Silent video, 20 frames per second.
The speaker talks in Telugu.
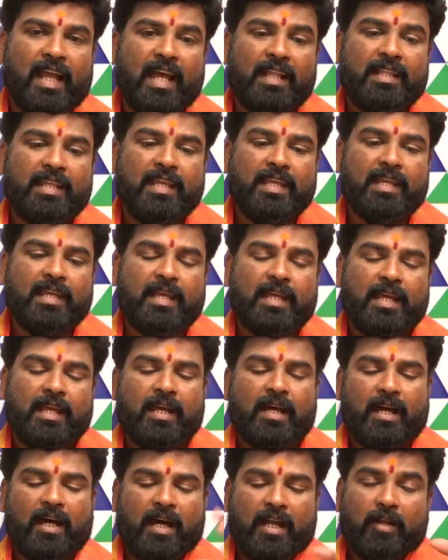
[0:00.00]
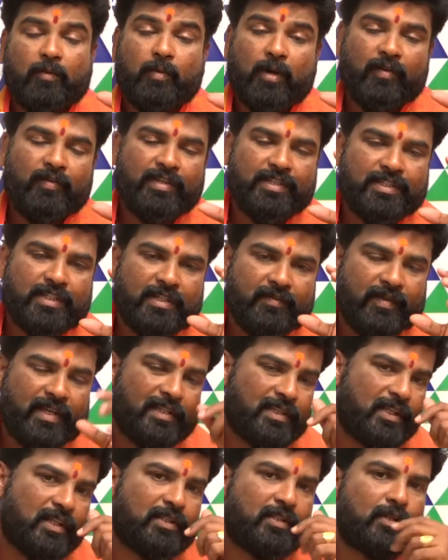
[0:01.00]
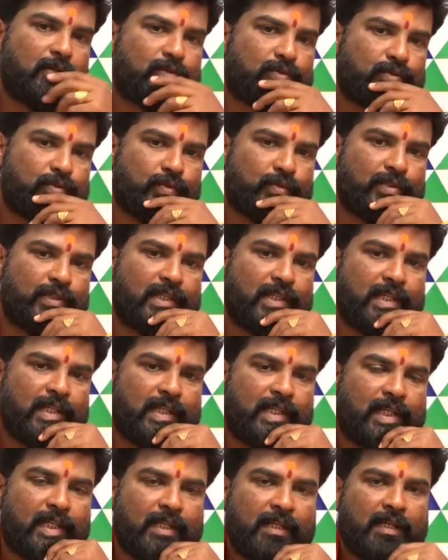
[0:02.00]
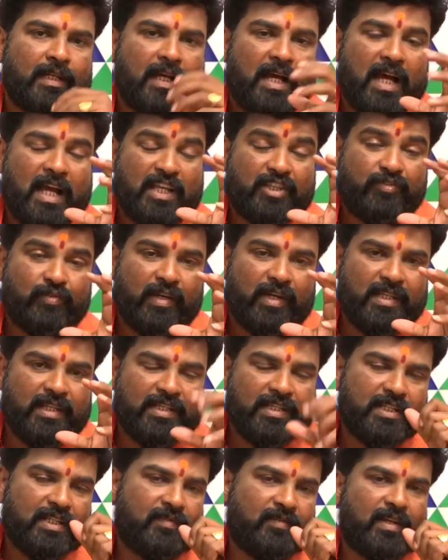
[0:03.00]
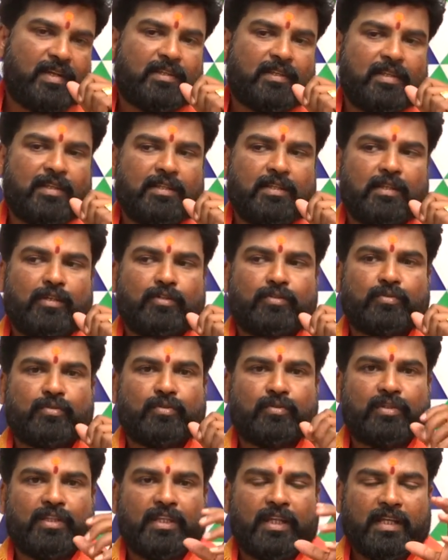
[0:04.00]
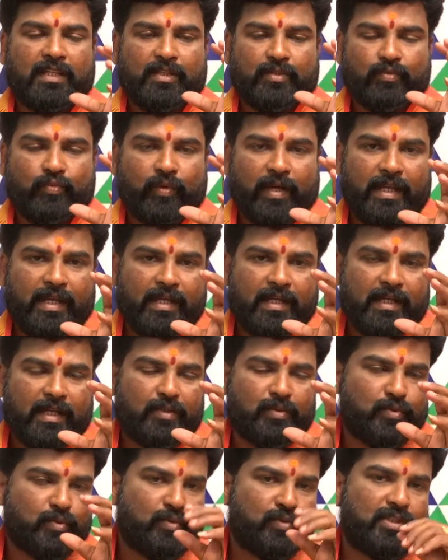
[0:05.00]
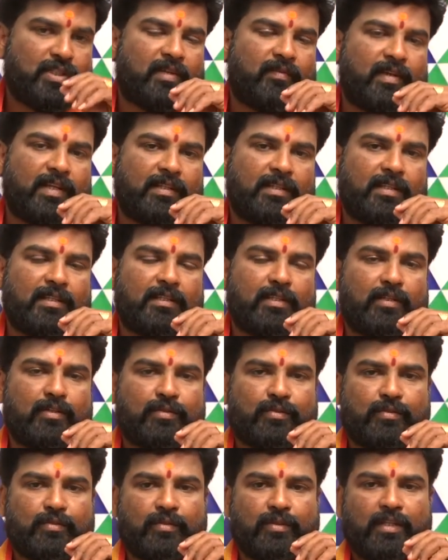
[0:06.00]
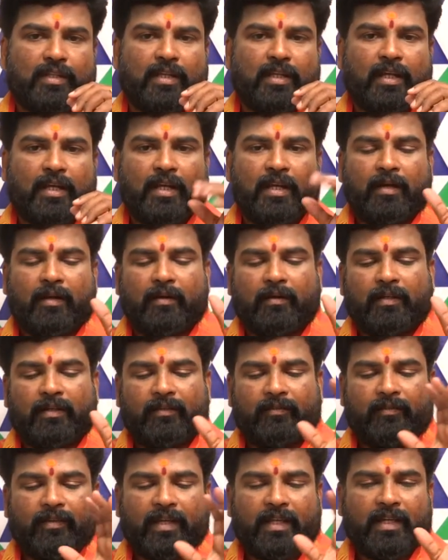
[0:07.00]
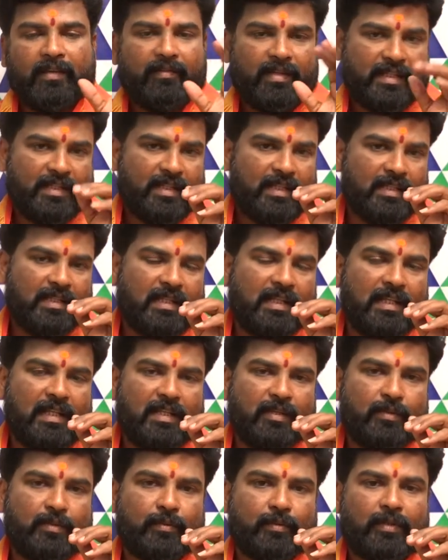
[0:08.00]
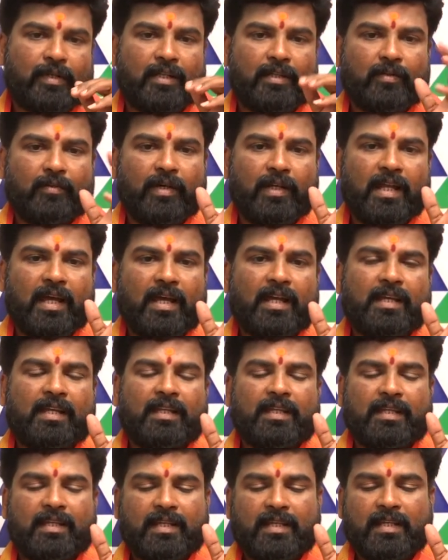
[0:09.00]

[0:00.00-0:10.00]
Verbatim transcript: అది అనుభవించిన వ్యక్తికి తెలుస్తుంది ఆస్వాదించిన వ్యక్తికి తెలుస్తుంది అది స్వయంగా చూసిన వ్యక్తికి తెలుస్తుంది వేరే వ్యక్తికి తెలియదు అందువల్ల ఈ